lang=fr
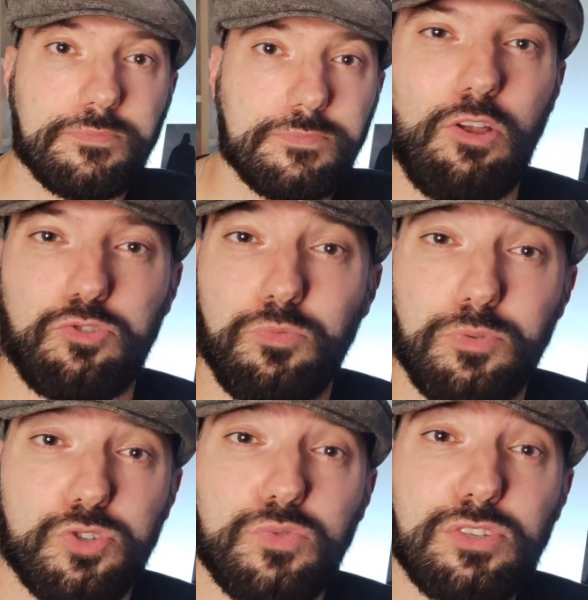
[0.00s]
Alors tu
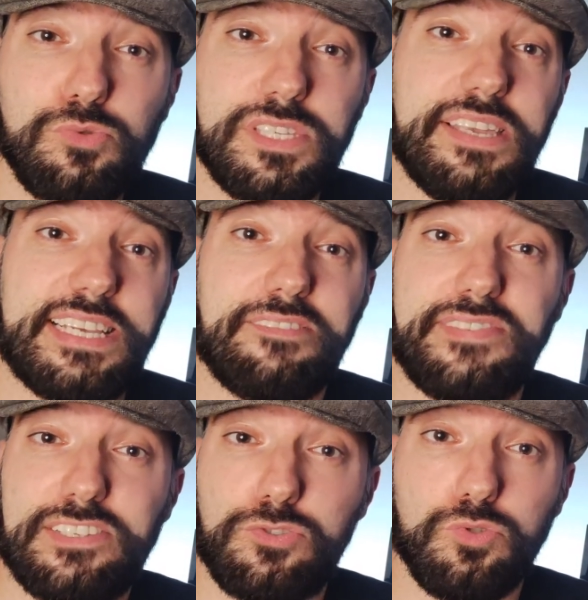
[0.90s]
peux soit shooter avec un
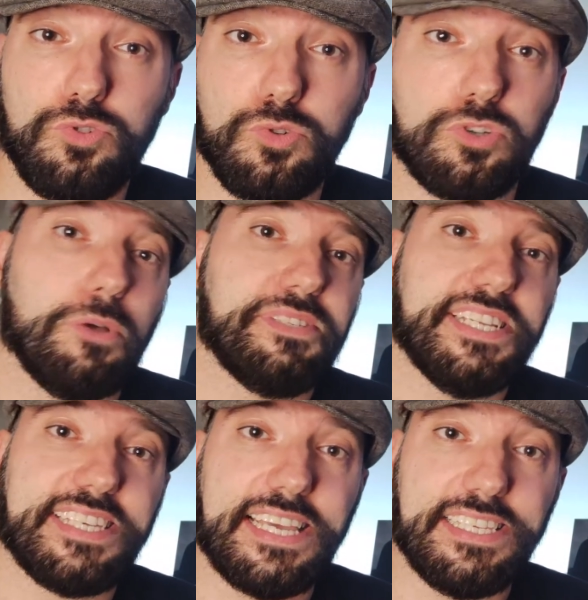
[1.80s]
flash studio comme c'est le
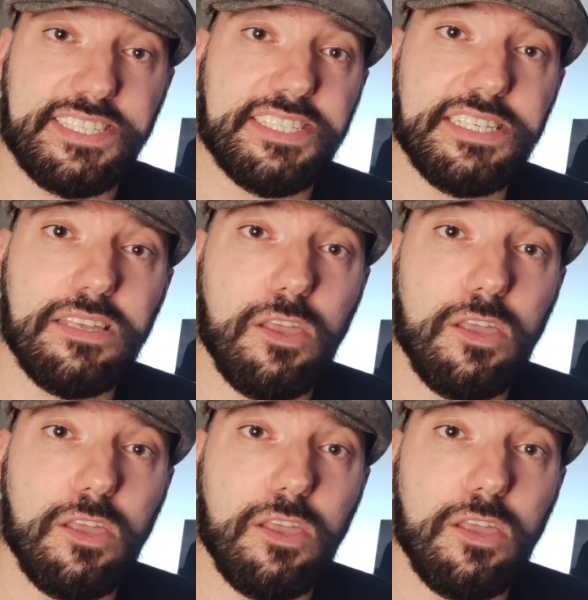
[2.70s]
cas ici,